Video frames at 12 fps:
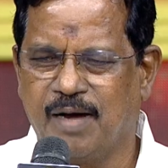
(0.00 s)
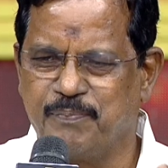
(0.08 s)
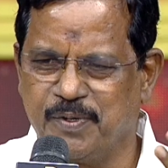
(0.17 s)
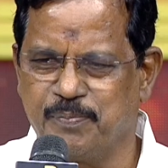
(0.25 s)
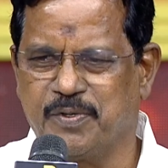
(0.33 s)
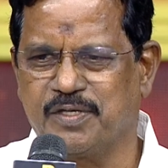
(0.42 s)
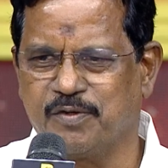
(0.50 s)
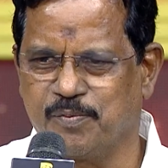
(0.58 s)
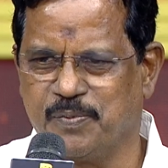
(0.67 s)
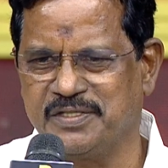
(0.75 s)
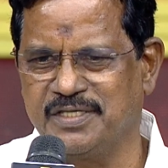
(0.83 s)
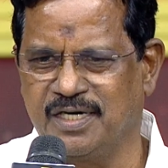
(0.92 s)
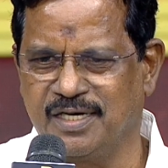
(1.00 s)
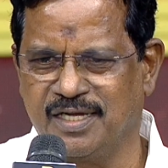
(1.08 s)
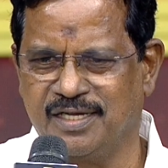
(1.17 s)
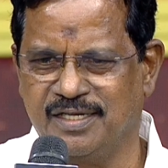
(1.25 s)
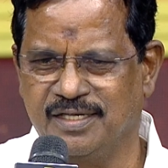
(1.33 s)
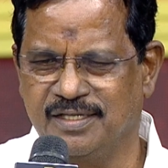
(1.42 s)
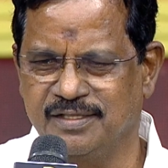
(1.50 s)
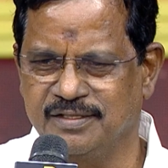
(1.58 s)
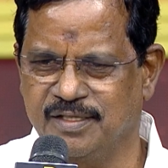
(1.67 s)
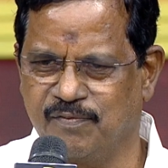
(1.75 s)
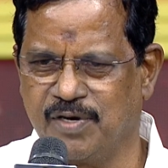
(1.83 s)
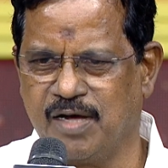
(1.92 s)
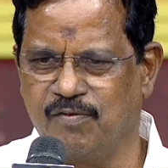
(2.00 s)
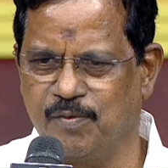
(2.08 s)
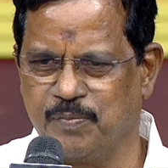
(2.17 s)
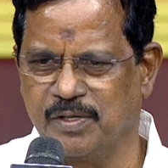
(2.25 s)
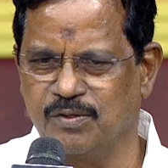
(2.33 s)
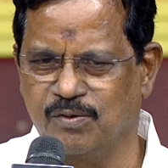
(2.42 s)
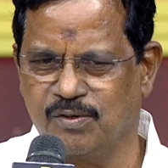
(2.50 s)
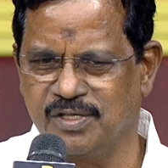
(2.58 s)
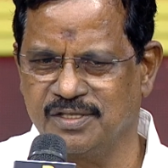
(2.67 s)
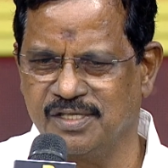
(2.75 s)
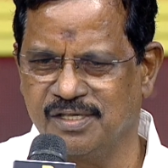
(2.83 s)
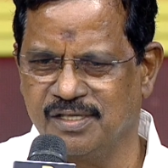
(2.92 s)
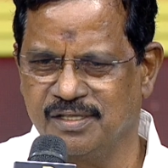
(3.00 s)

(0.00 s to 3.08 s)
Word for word: அப்படிப்பட்ட ஒரு இந்த விழாவில் பங்கு கொள்ளதில்